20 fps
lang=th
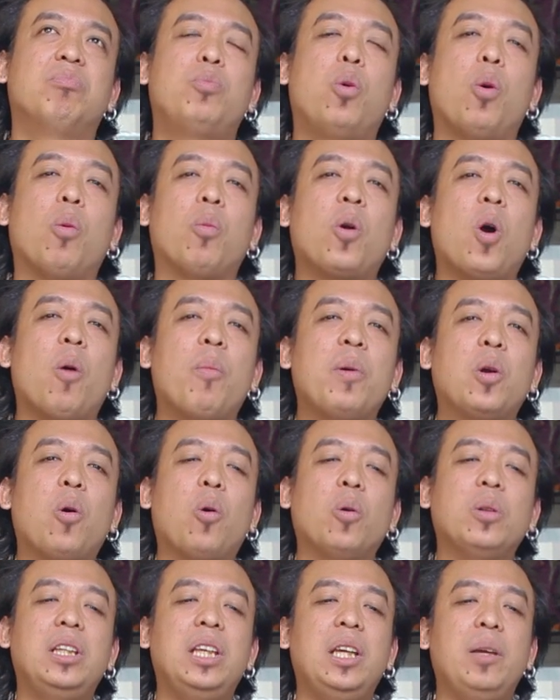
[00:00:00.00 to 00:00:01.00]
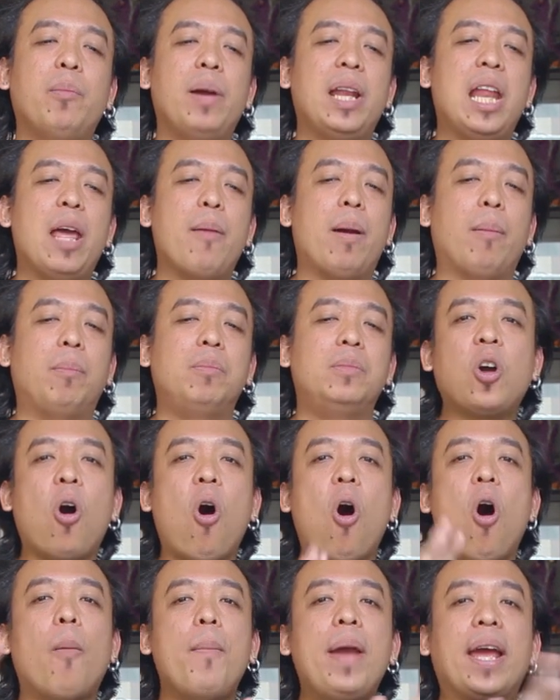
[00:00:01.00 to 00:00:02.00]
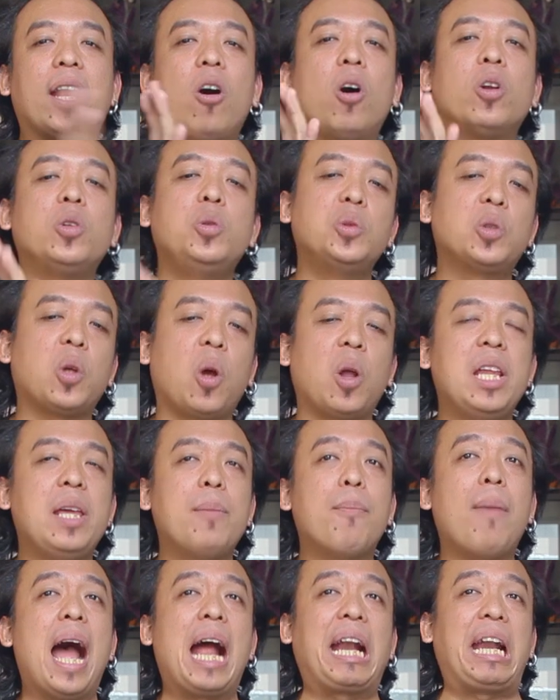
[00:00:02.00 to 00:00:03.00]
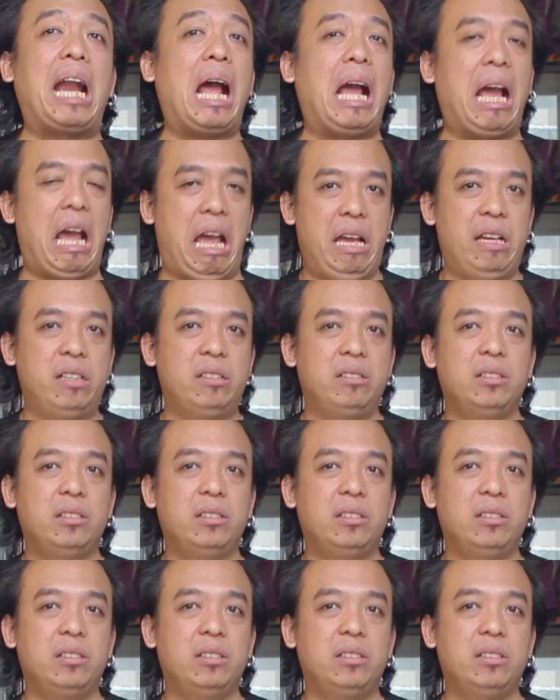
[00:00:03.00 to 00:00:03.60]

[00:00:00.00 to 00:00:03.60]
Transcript: ผมก็เป็นคนที่ไม่ได้แบบคอเบสออนทูสตอรี่มากนักอะ